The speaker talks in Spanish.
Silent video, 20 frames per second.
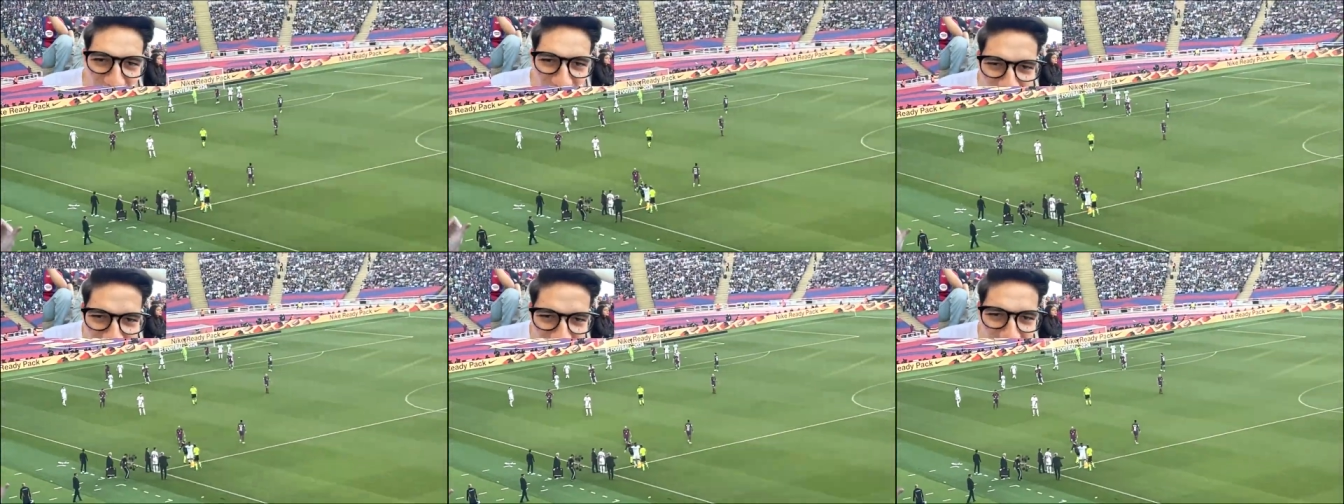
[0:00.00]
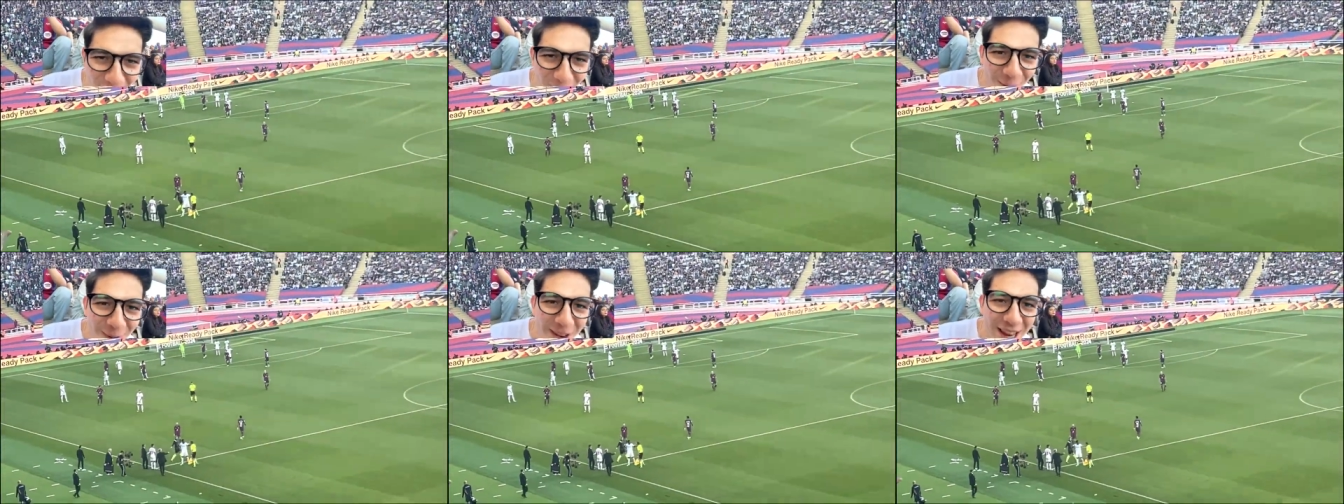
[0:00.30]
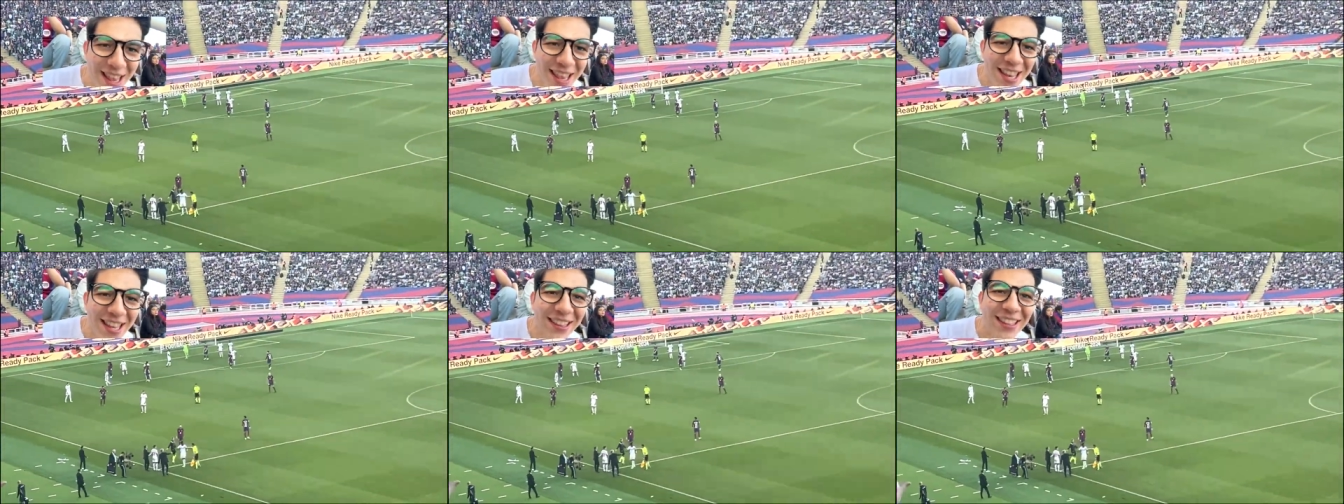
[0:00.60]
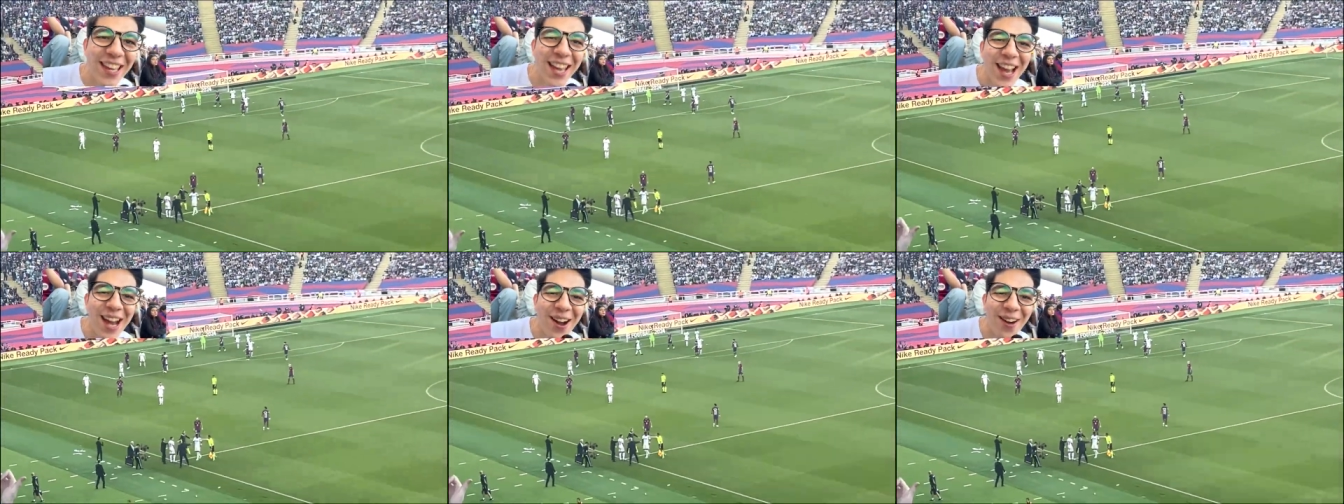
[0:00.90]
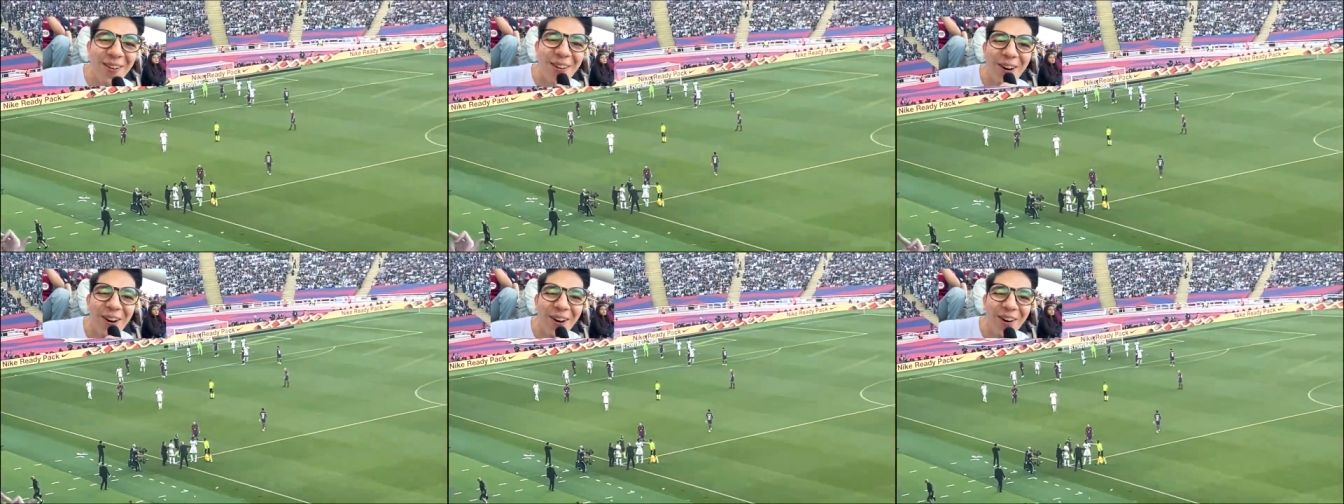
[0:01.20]
¡A huevo, Vini, ¡Te
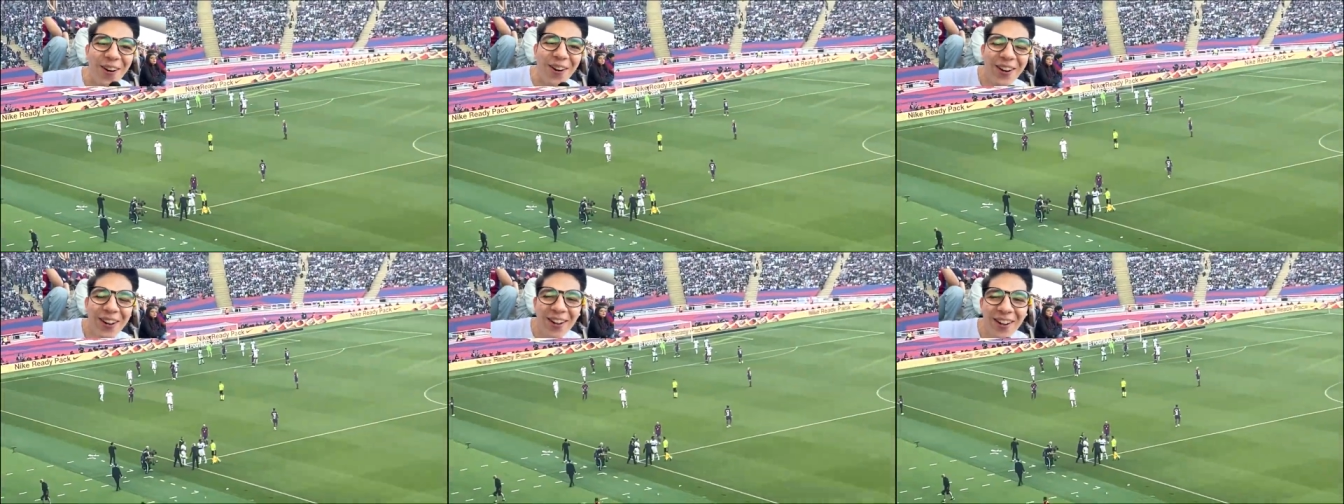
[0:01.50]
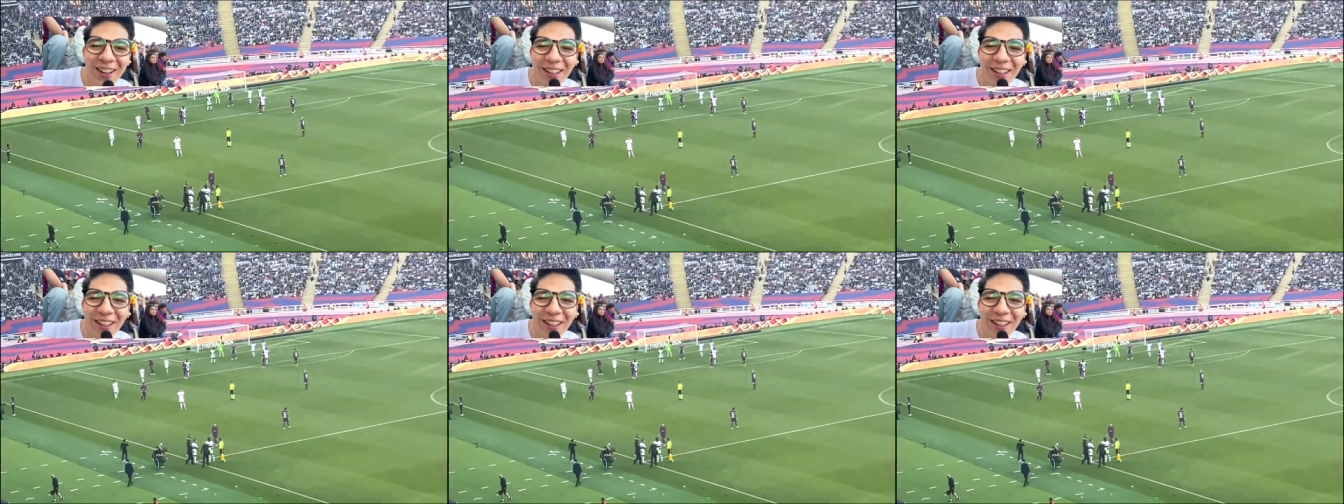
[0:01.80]
amo!